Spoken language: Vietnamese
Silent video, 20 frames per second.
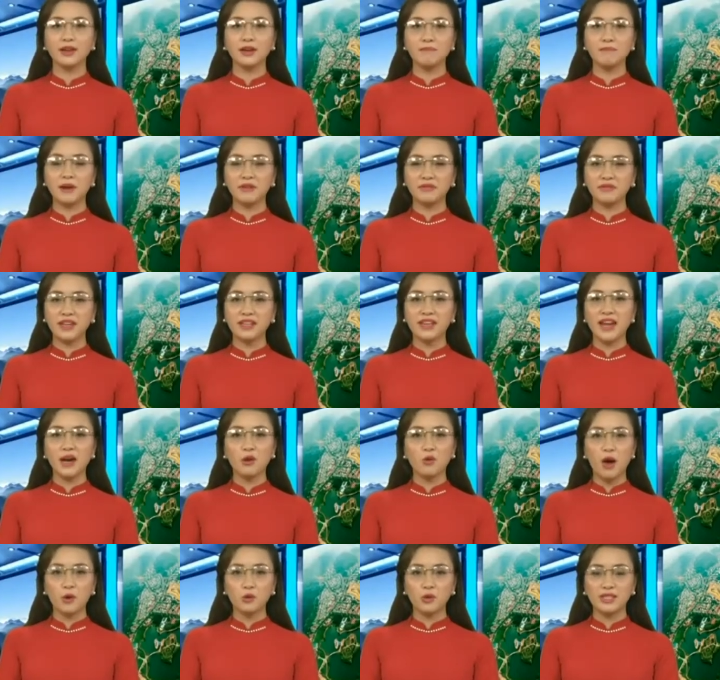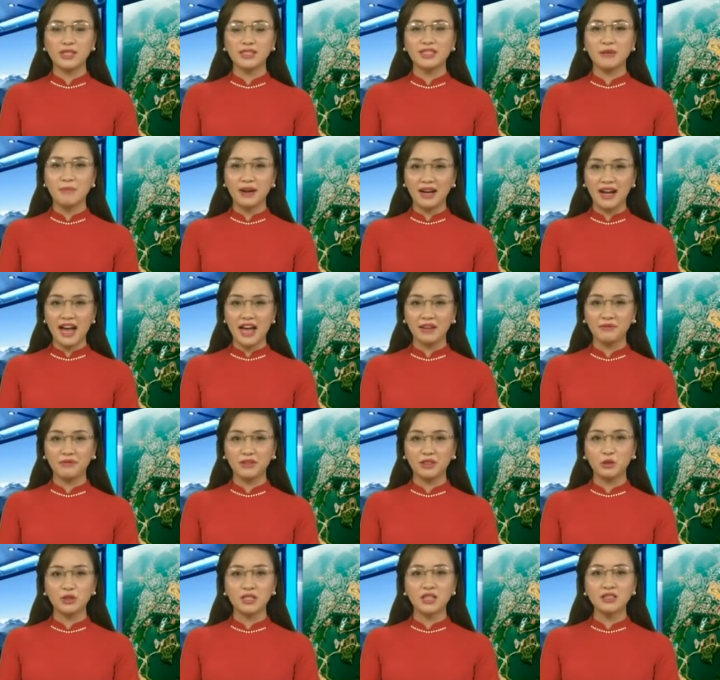Bệnh viện Đa khoa huyện Simacai vừa
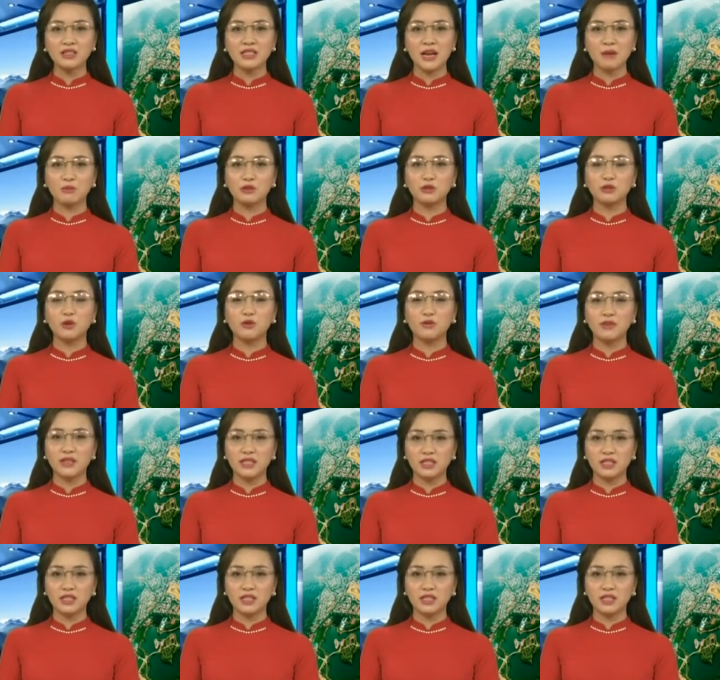tổ chức trao một số vật